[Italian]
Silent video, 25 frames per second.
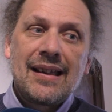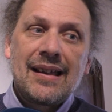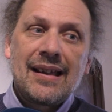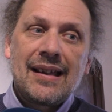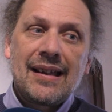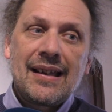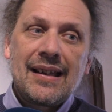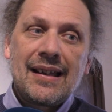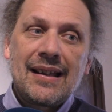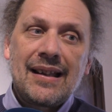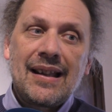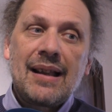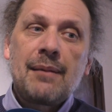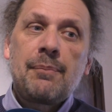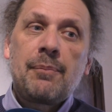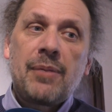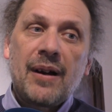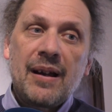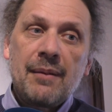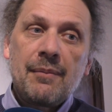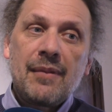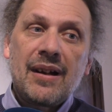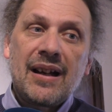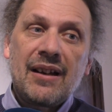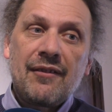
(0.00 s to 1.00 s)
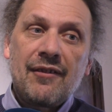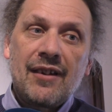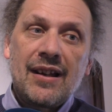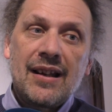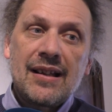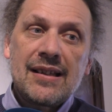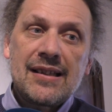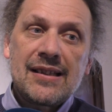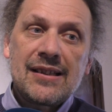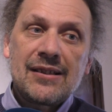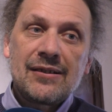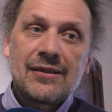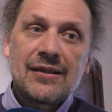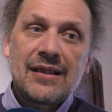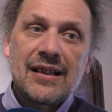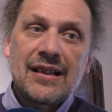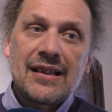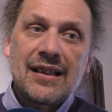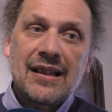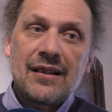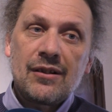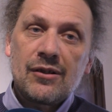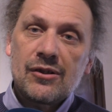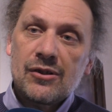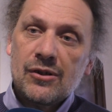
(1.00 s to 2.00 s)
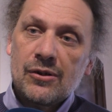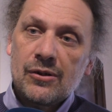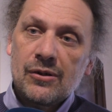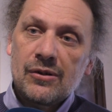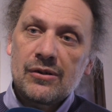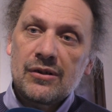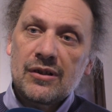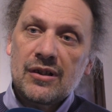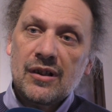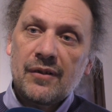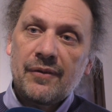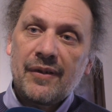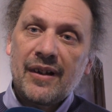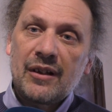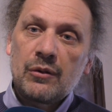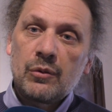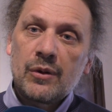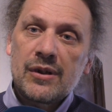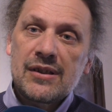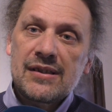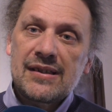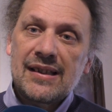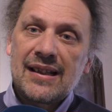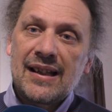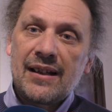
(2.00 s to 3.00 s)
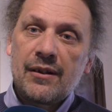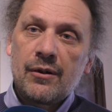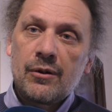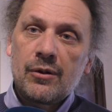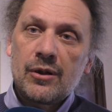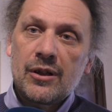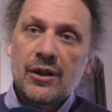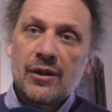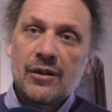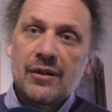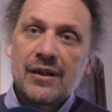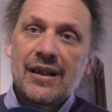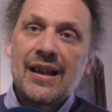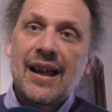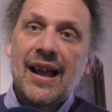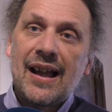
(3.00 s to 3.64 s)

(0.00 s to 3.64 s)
eh, la prima rivelazione dello scontro fra due stelle e neutroni,